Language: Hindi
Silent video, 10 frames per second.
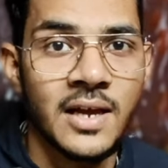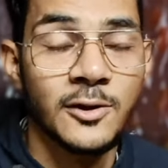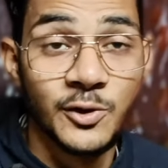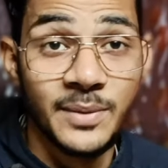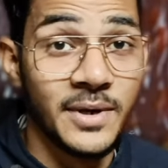
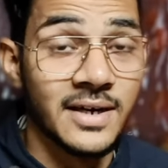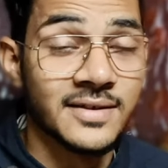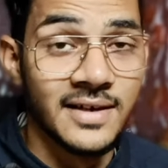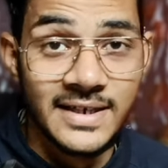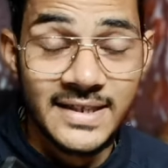तो ये ब्रांड्स
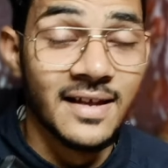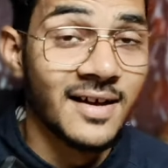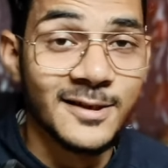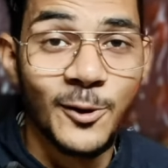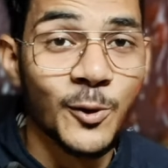ना इस तरह
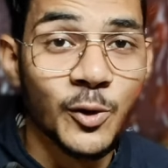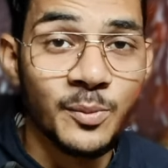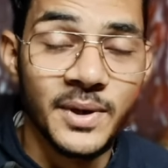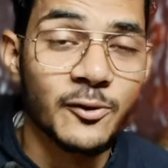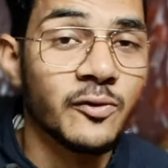से लोगों को
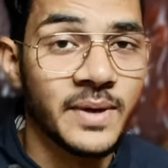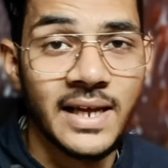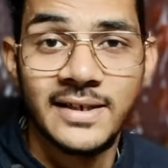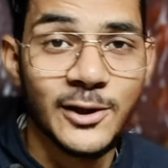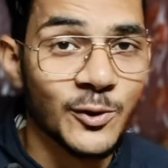बेवकूफ़
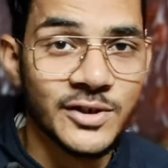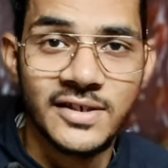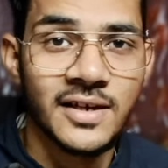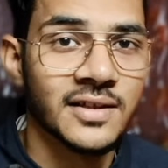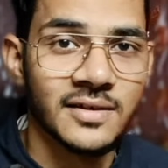बनाने की कोशिश
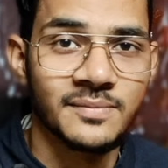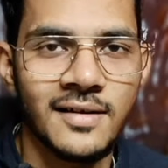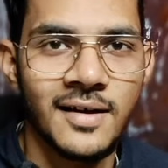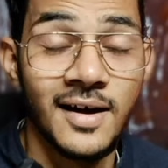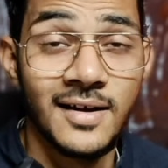करते हैं
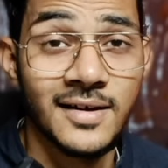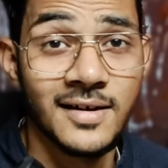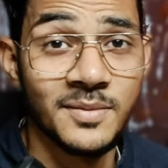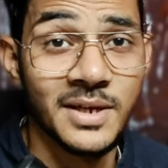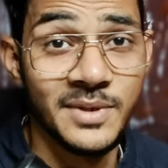हालांकि
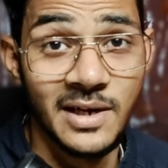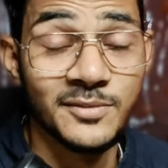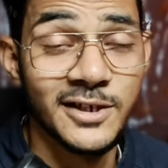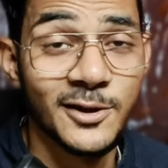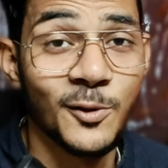कभी कभी हम
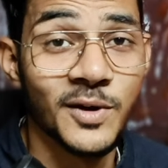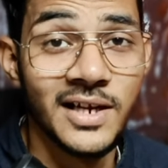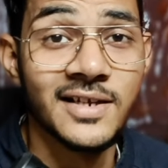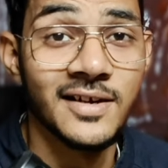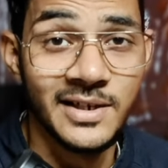जैसे लोग
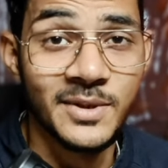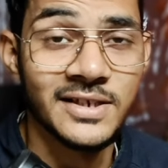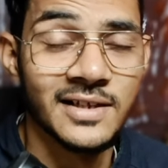गले की हड्डी बन जाते